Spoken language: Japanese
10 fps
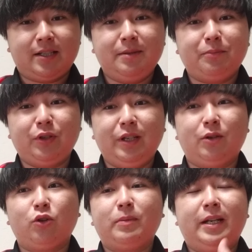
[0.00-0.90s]
シンプルに
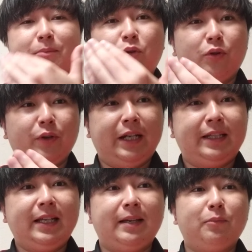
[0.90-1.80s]
ゴール前にボールを入れ
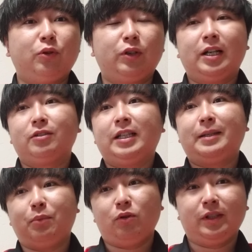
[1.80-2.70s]
て、もうあの縦
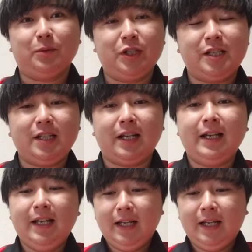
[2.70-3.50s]
ボーンでもいいし、